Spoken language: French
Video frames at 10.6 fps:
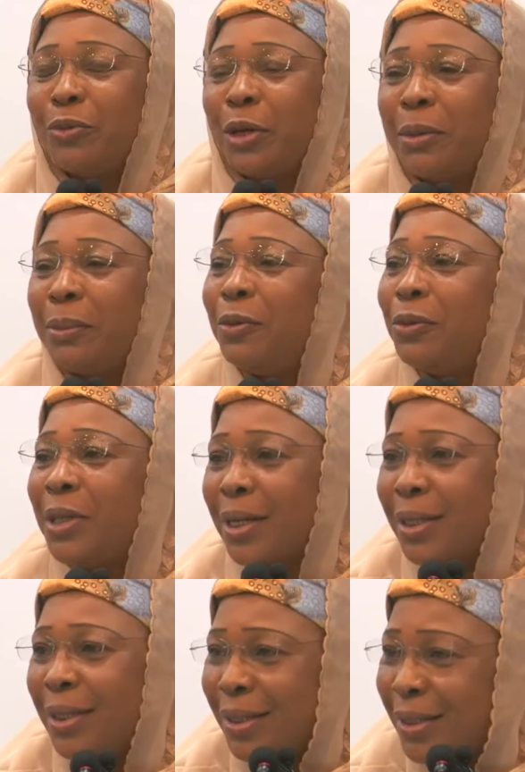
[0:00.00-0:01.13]
Moi, ma plus
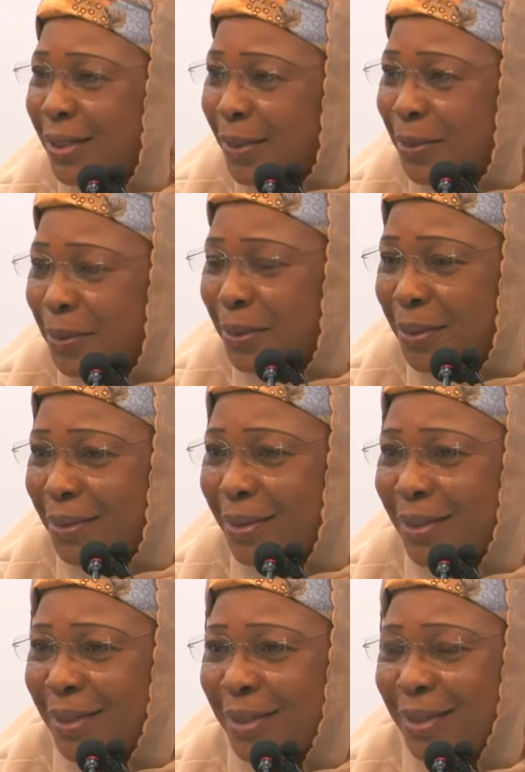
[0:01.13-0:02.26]
grande euh,
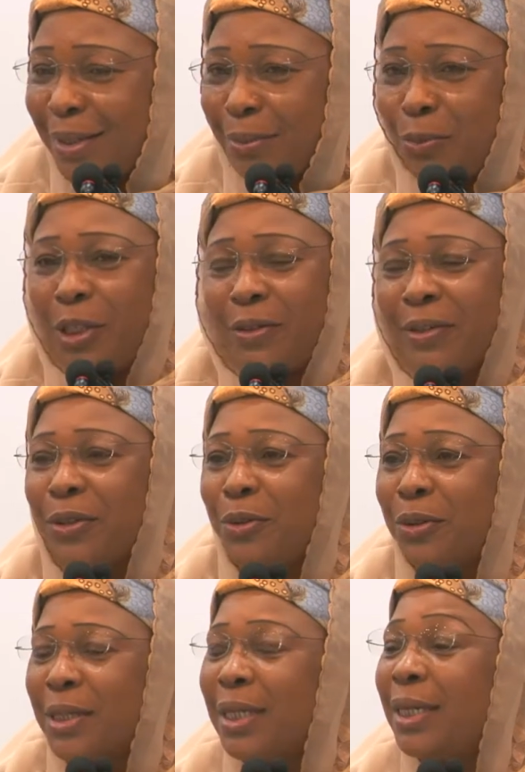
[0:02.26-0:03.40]

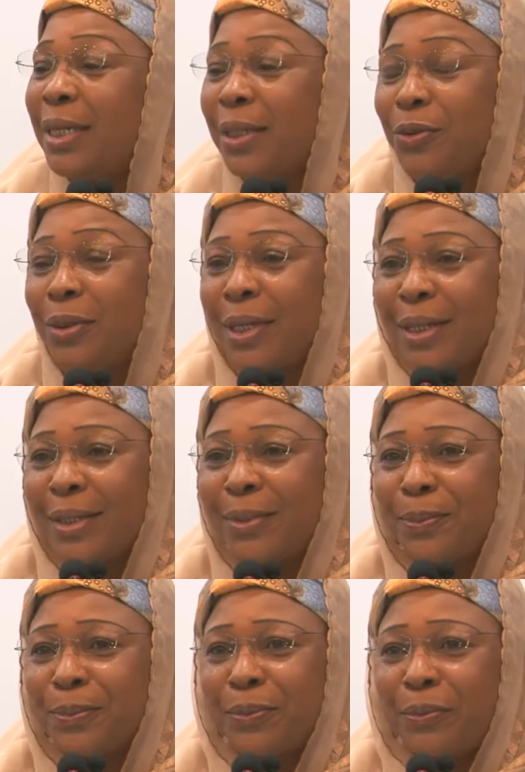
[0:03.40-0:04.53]
motivation, c'est les résultats.
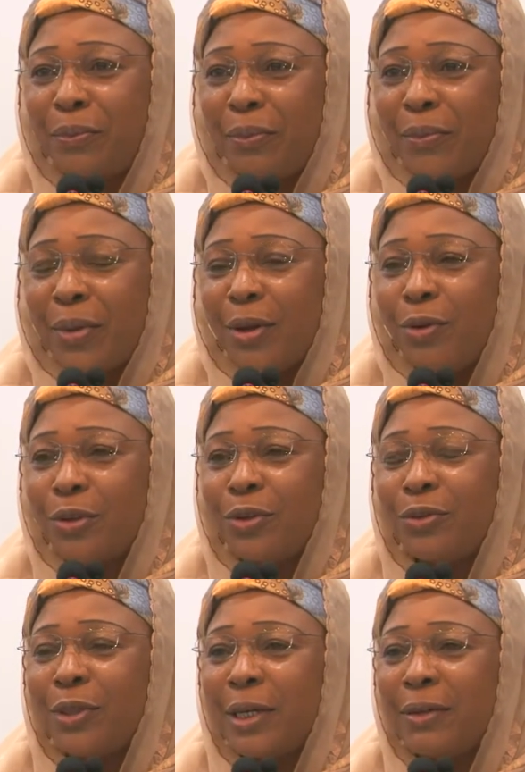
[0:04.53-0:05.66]
Lorsque vous